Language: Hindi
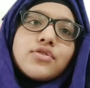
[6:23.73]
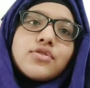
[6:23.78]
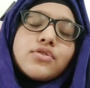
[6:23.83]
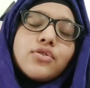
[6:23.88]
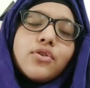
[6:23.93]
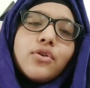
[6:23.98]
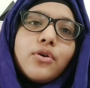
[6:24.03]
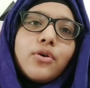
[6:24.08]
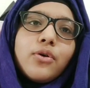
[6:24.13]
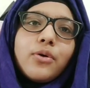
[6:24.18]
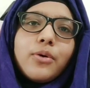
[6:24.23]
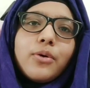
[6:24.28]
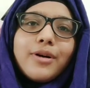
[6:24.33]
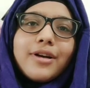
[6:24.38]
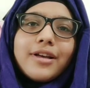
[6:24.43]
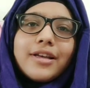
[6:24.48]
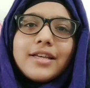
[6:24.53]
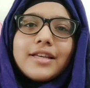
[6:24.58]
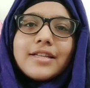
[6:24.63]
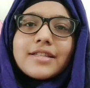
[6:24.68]
सो
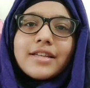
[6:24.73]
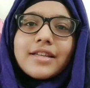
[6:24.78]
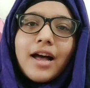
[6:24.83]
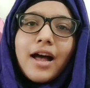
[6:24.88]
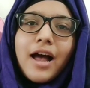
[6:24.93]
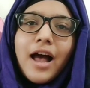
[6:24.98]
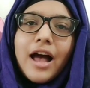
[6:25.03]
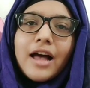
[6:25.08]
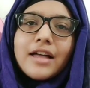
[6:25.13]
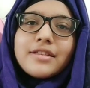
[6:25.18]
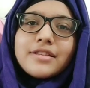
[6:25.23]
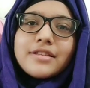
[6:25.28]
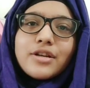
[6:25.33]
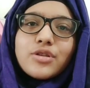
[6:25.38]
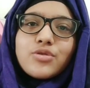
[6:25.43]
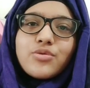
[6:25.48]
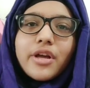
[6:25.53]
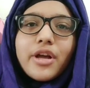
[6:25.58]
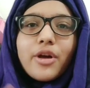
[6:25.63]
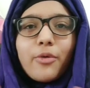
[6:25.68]
इसका आंसर
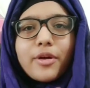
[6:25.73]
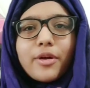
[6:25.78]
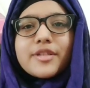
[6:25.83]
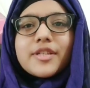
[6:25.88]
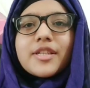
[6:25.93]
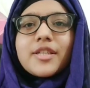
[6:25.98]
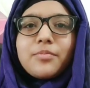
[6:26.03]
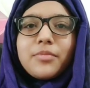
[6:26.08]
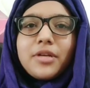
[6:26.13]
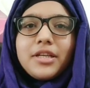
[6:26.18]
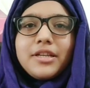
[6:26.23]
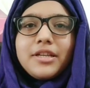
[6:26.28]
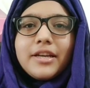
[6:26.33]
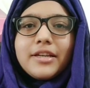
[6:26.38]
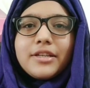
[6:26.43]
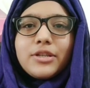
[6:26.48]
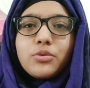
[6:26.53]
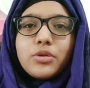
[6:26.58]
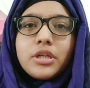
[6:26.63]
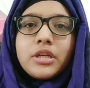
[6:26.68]
जो है क्वेश्चन में ही
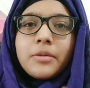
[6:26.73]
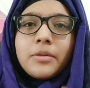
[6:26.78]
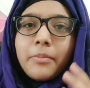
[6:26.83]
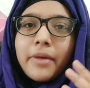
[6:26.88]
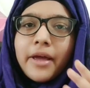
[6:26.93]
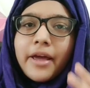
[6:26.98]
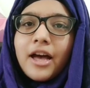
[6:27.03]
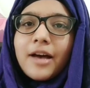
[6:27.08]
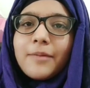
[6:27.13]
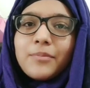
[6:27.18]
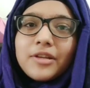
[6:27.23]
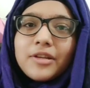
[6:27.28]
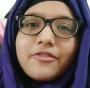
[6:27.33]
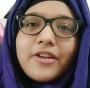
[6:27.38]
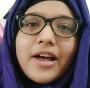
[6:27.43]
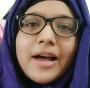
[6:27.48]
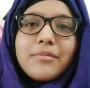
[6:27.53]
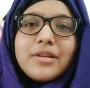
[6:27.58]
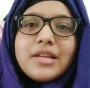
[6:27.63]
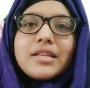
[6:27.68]
है क्योंकि मैं अपनी
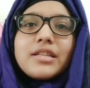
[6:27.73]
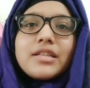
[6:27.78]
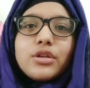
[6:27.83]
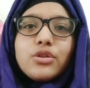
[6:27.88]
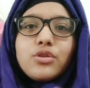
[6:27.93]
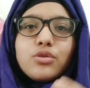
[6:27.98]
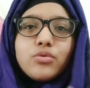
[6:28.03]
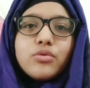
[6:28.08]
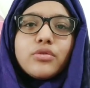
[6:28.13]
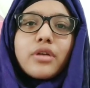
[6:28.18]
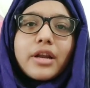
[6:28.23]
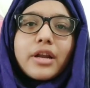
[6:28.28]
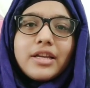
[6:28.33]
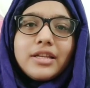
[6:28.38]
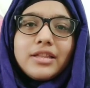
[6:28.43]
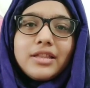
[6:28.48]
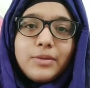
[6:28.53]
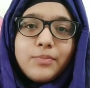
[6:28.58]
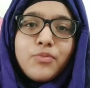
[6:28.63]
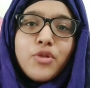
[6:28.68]
फैमिली से दूर
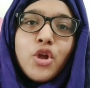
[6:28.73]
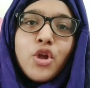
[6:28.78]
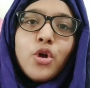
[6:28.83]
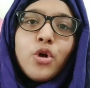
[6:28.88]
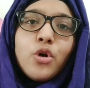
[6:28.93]
रही थी